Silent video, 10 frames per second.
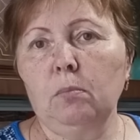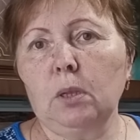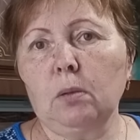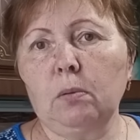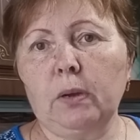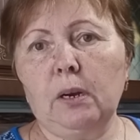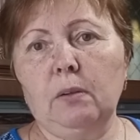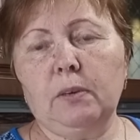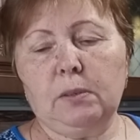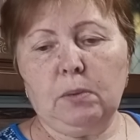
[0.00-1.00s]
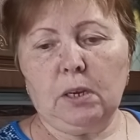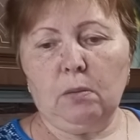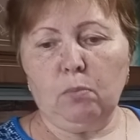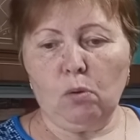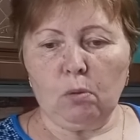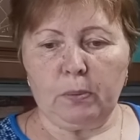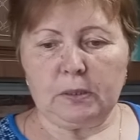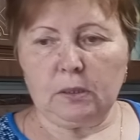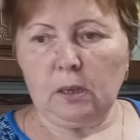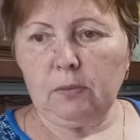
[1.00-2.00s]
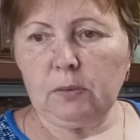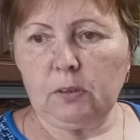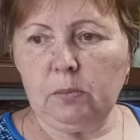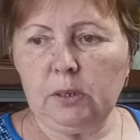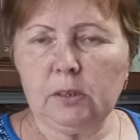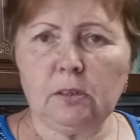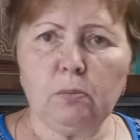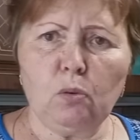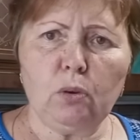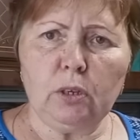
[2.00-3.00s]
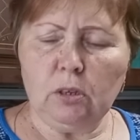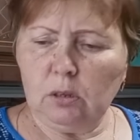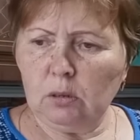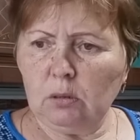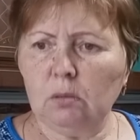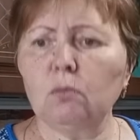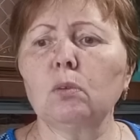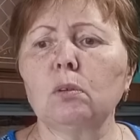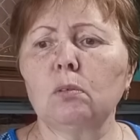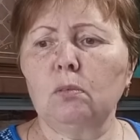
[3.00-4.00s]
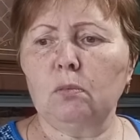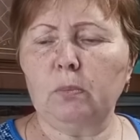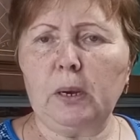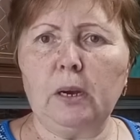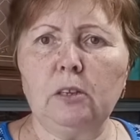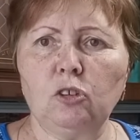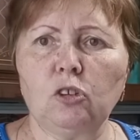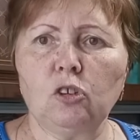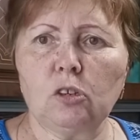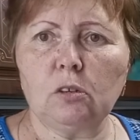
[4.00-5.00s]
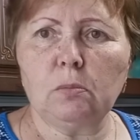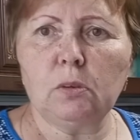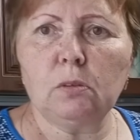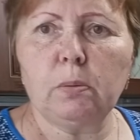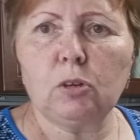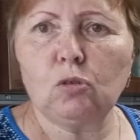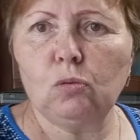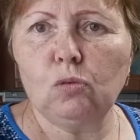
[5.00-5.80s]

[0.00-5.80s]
Мне там говорили, возьми коробок, поставь, земли насыпь. Ой, вот бокальчики, сейчас я изображу,